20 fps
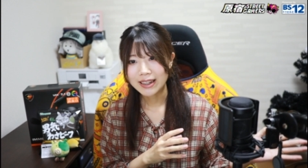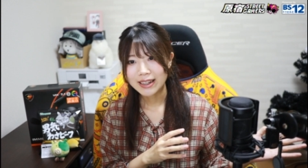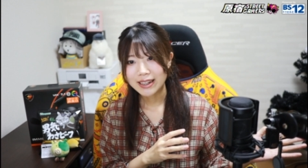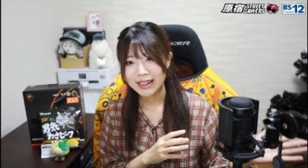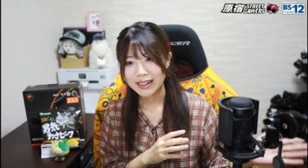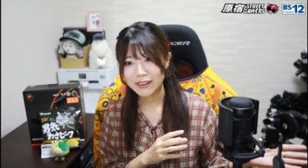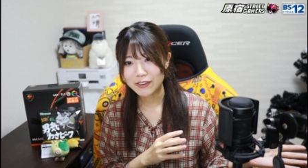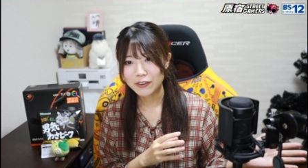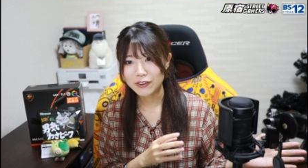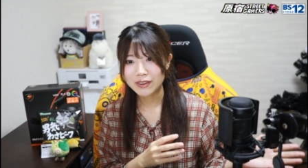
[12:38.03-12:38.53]
い
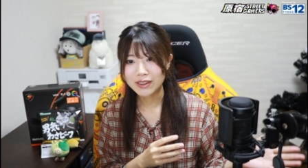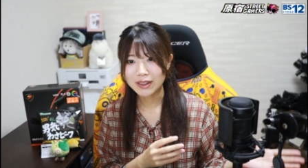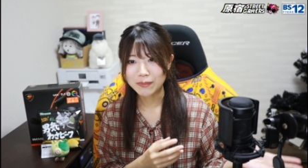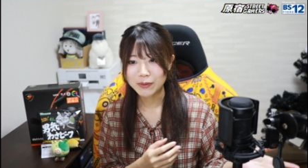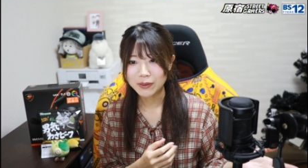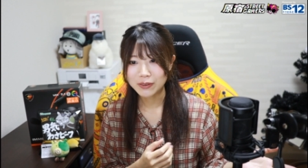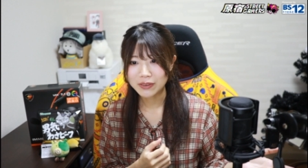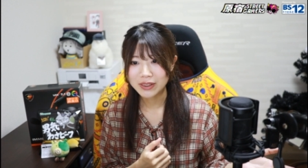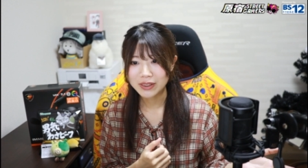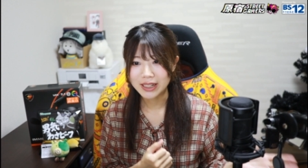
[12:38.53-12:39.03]
ろいろ
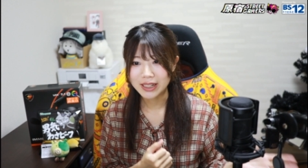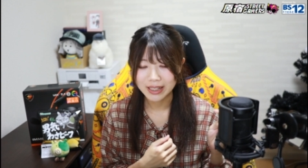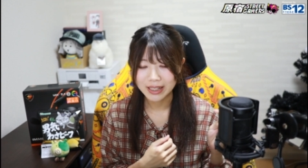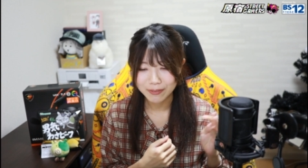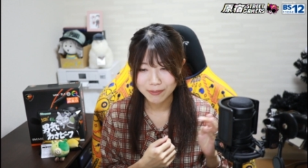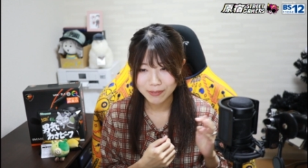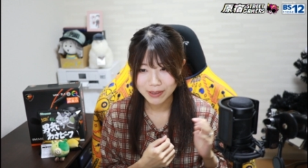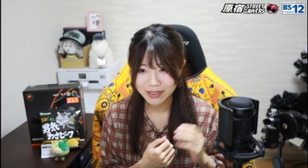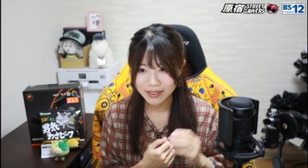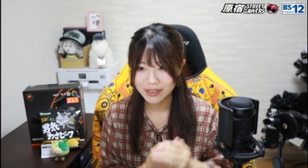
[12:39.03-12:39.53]
サポートしていき
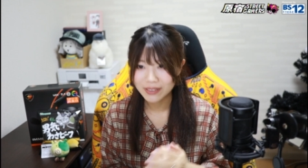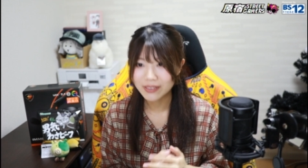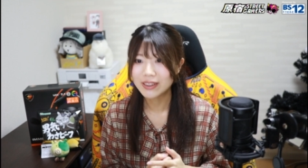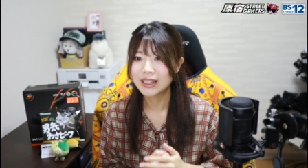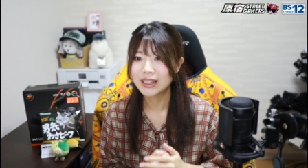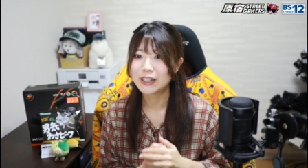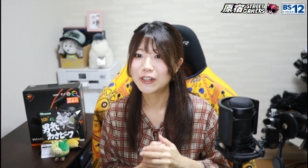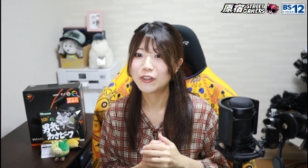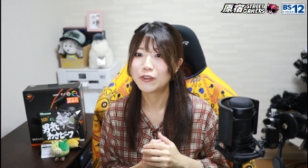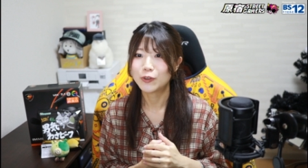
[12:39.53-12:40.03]
ますよって
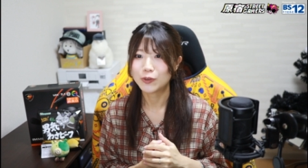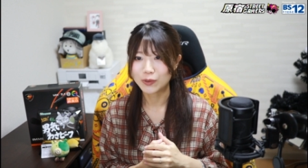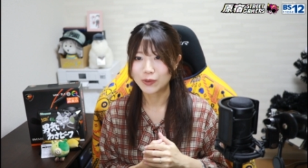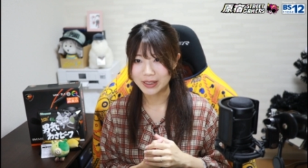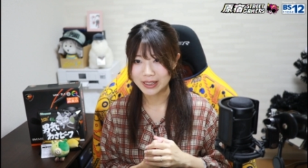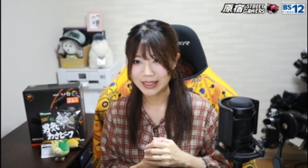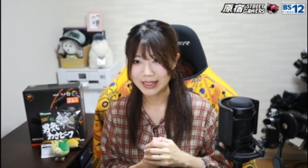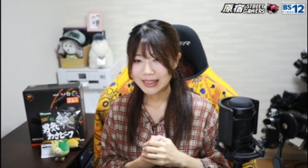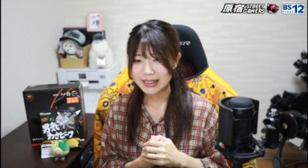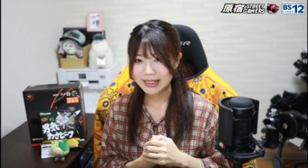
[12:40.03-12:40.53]
いう風
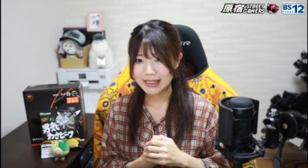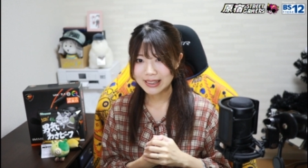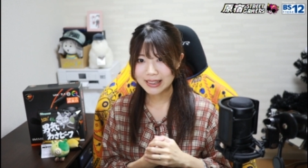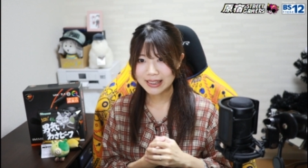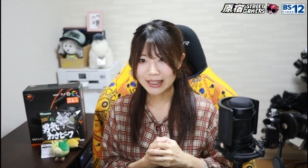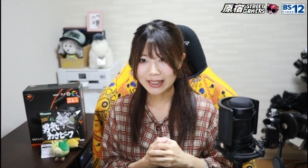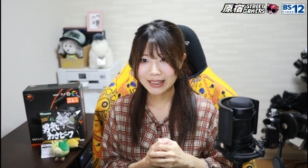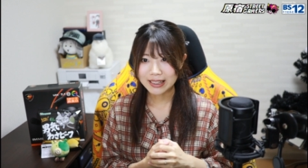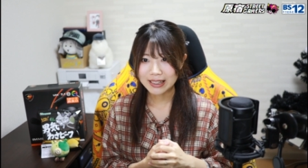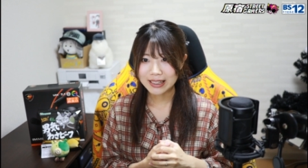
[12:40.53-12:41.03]
に言って
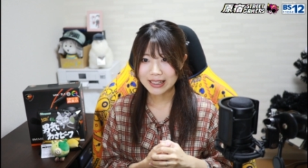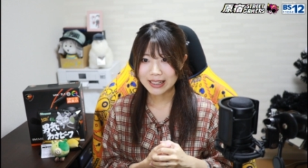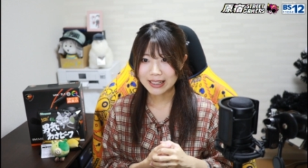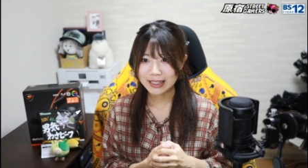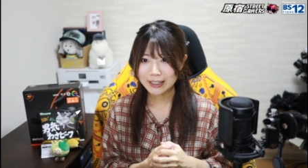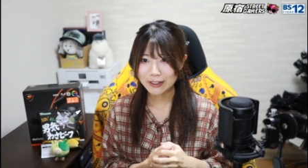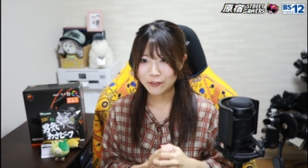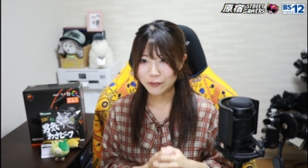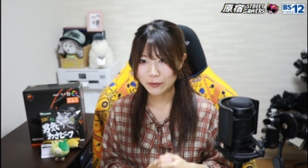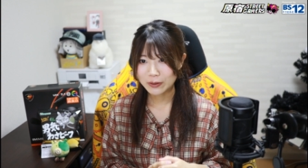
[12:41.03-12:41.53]
いただいた
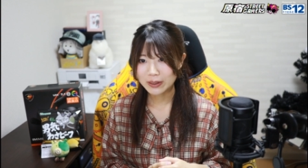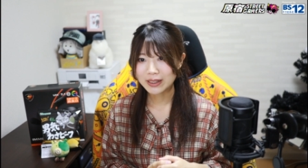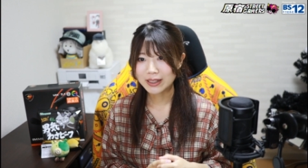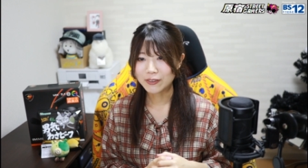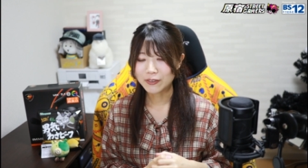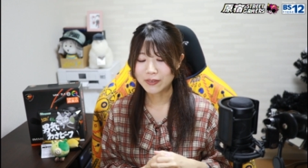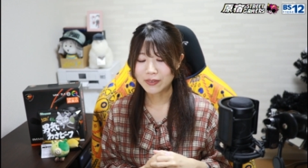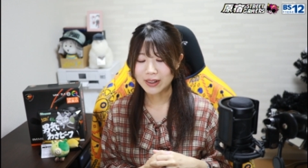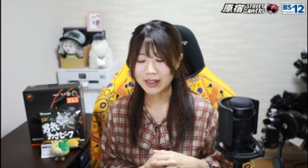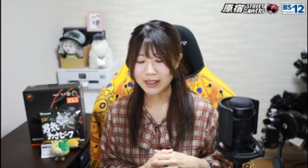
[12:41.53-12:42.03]
上で
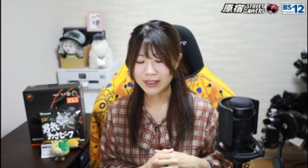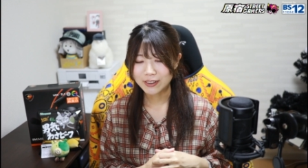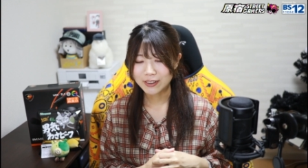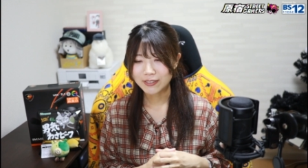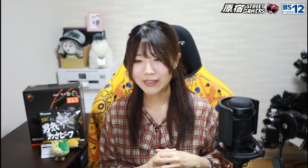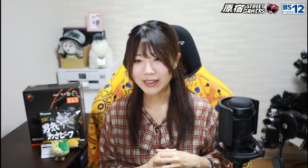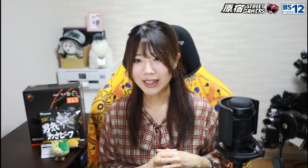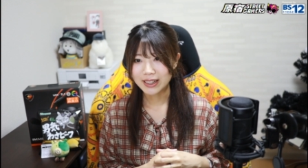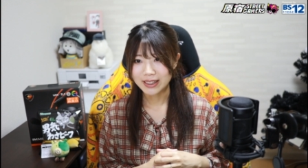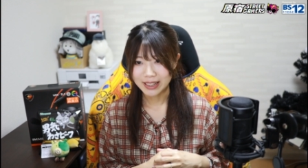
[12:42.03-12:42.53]
の加入
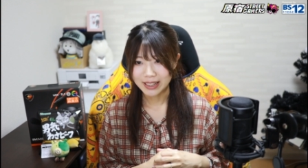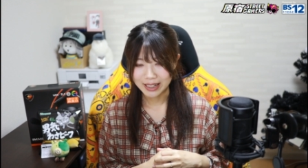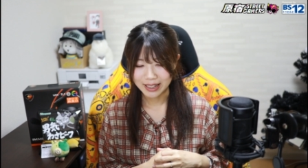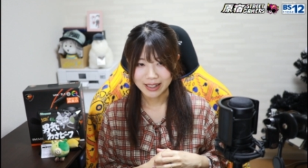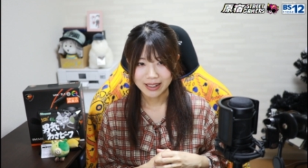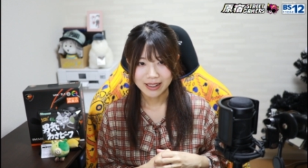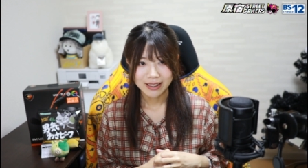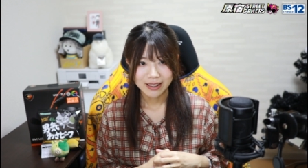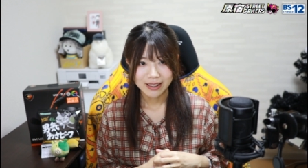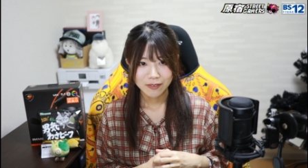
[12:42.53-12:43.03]
なんで、
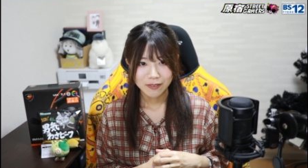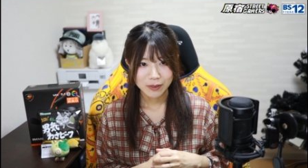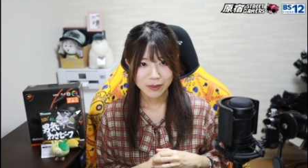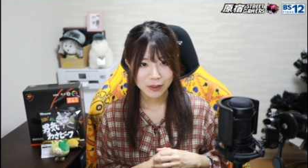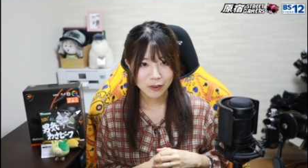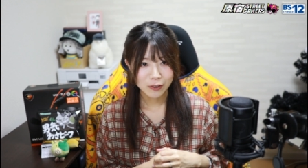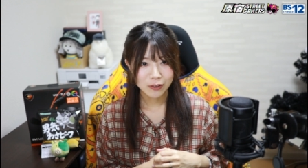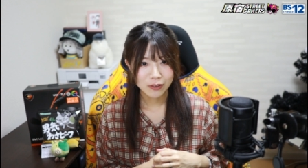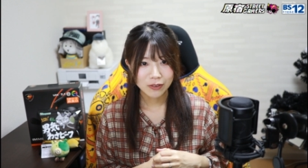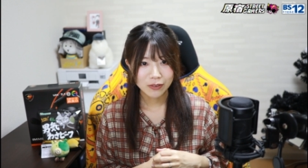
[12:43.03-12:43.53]
まあ、ちょっ
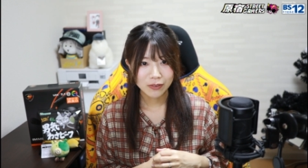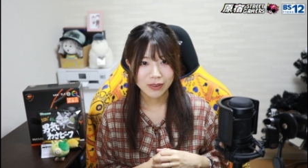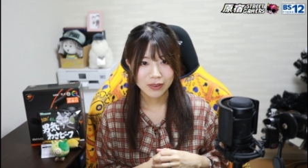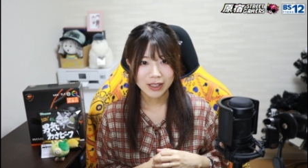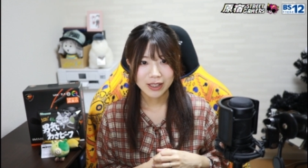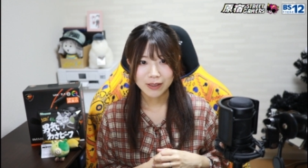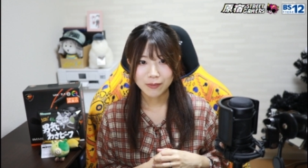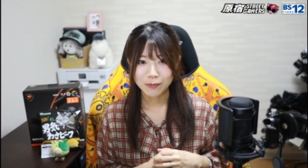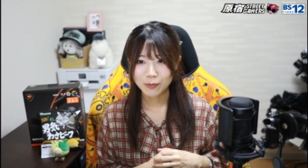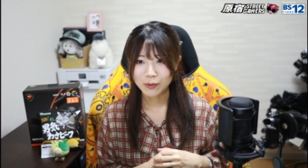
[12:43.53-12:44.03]
とそこら
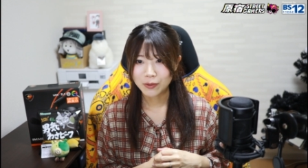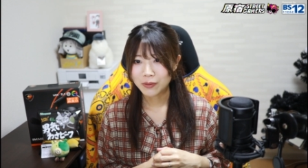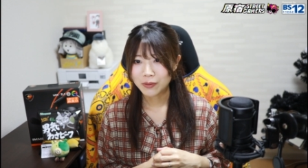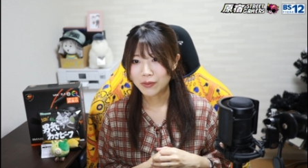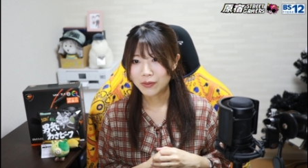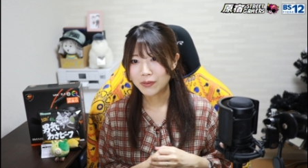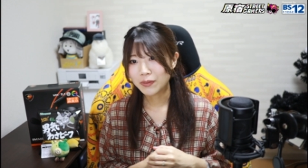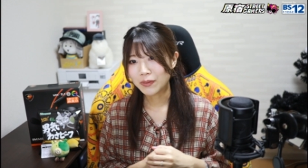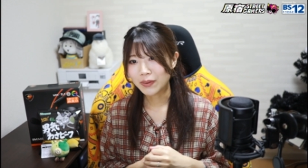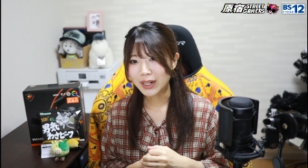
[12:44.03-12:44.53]
辺も
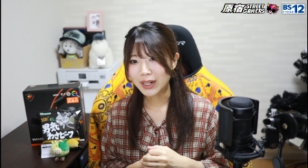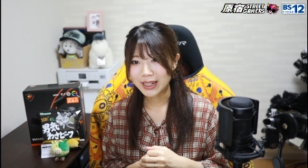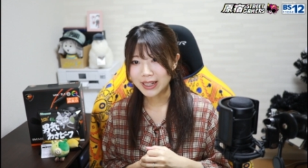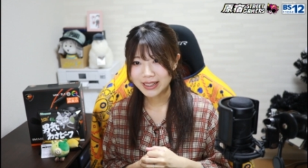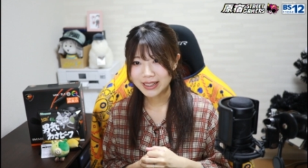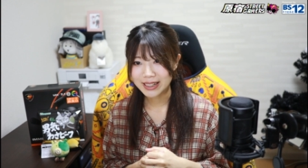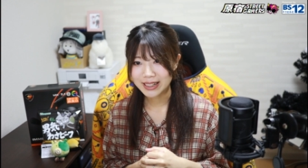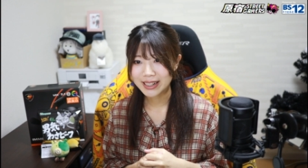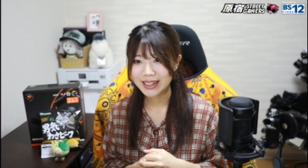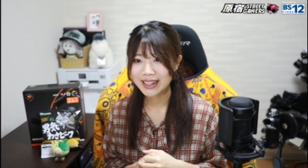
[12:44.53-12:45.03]
恩を返し
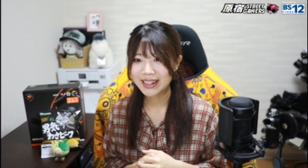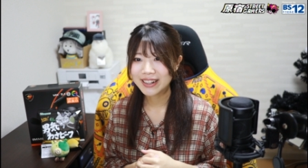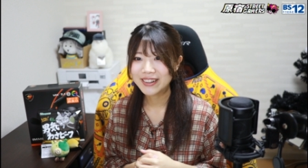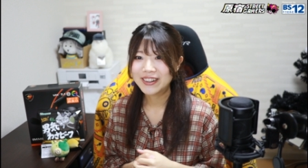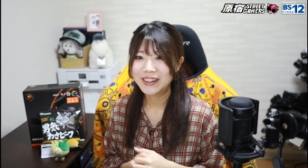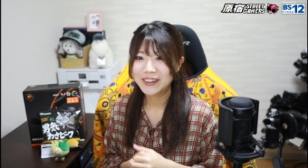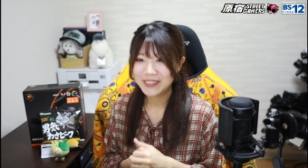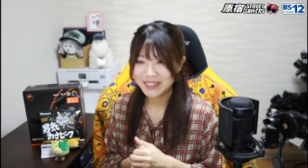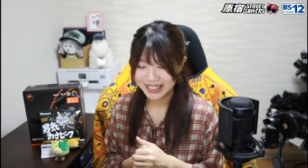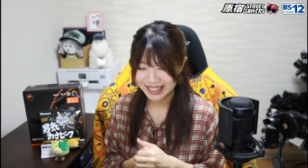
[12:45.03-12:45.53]
ていけるよ
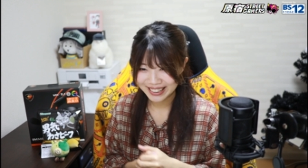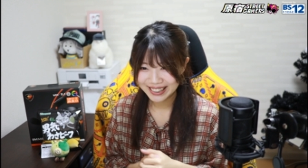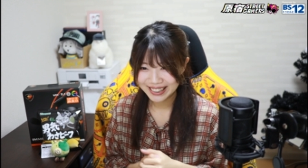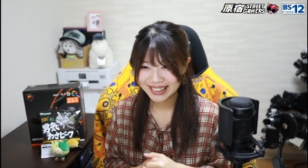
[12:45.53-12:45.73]
うに